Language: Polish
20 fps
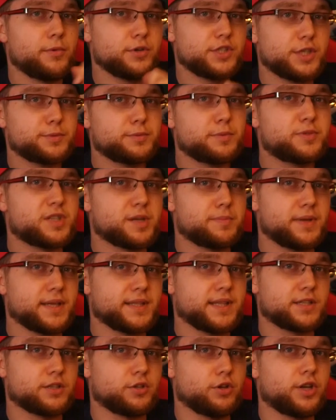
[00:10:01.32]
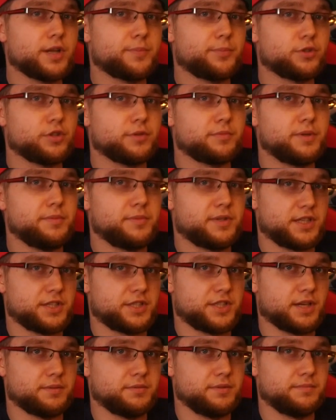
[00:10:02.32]
bo chciałbym przeplatać Florę podobnymi
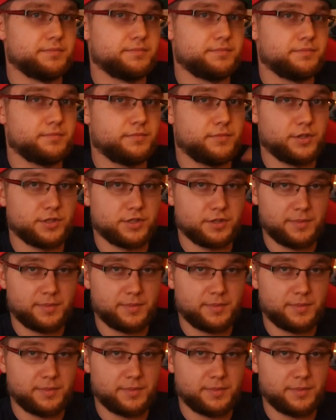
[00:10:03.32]
treściami. Do